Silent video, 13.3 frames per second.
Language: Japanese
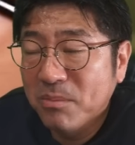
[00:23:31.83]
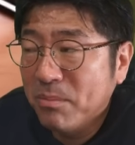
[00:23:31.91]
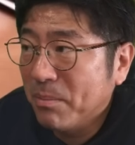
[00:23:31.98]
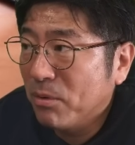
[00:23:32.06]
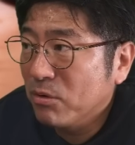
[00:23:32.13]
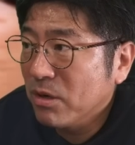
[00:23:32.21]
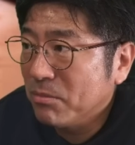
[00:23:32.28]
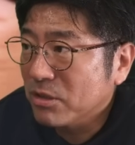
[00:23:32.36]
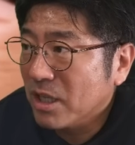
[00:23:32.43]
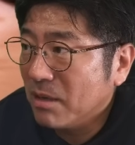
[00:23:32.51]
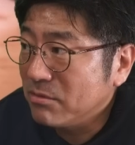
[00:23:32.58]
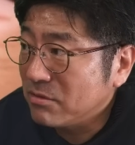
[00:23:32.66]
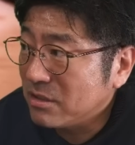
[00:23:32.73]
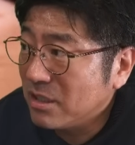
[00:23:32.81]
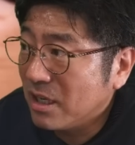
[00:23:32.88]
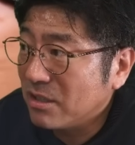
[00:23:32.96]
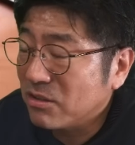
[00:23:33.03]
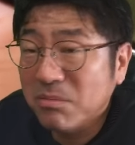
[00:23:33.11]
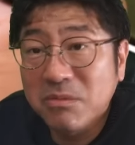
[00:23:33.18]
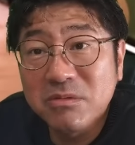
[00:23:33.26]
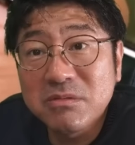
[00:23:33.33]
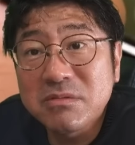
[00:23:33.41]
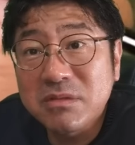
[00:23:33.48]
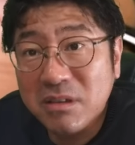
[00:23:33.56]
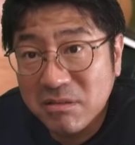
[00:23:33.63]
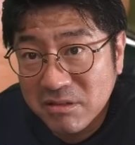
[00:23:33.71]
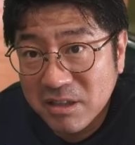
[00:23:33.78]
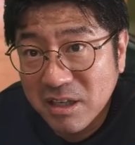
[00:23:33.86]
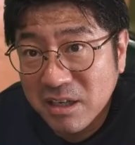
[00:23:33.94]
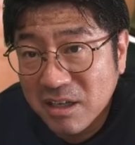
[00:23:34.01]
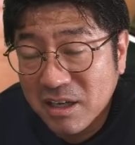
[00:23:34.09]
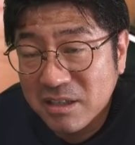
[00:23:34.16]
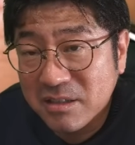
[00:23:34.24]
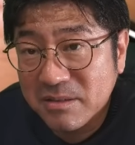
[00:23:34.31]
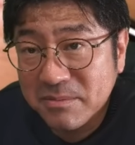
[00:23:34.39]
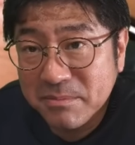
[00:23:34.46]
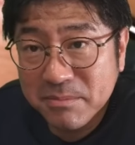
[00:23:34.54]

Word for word: まあ僕はもう多分いないと思うんですけど、誰かに